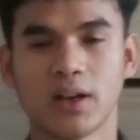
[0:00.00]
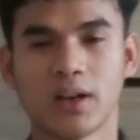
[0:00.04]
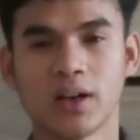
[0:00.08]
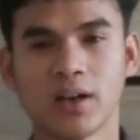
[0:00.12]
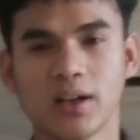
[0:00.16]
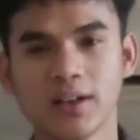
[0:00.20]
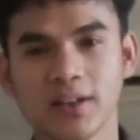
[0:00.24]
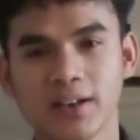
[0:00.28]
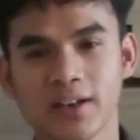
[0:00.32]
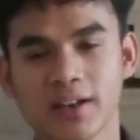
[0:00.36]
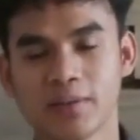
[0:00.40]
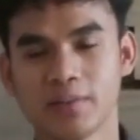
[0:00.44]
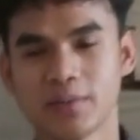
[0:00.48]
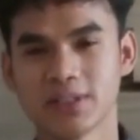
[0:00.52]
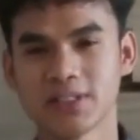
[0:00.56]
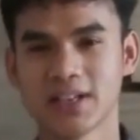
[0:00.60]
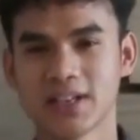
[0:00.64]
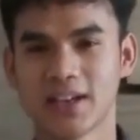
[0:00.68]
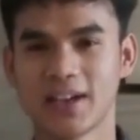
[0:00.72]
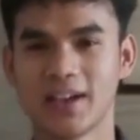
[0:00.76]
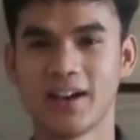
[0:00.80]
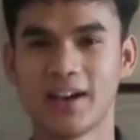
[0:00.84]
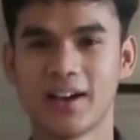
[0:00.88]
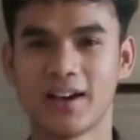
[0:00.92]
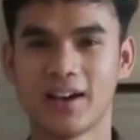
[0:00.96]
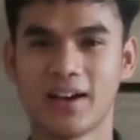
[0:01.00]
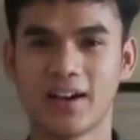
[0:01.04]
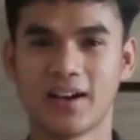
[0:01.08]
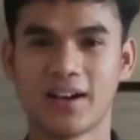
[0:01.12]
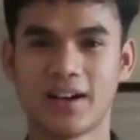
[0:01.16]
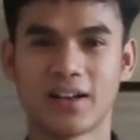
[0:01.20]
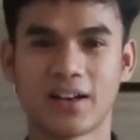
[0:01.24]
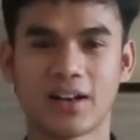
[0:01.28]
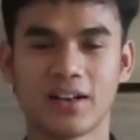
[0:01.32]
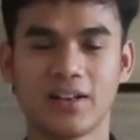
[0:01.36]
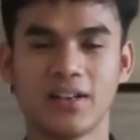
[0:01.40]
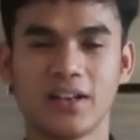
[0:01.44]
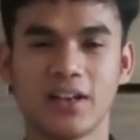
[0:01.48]
perkenalkan nama saya
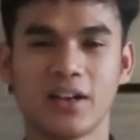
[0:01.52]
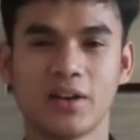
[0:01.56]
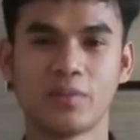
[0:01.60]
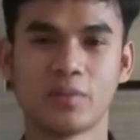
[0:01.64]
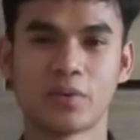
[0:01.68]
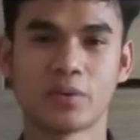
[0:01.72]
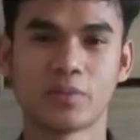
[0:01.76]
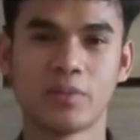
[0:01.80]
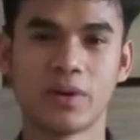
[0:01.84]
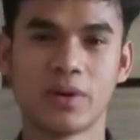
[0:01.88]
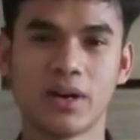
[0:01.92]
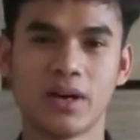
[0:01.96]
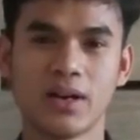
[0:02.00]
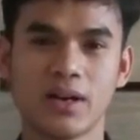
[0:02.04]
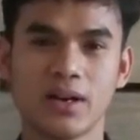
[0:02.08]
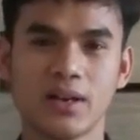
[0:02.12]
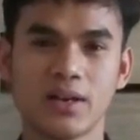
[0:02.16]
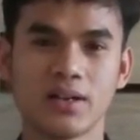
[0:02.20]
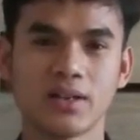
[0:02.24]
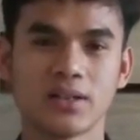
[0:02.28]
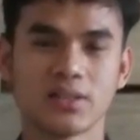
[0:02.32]
Rani Kapuba.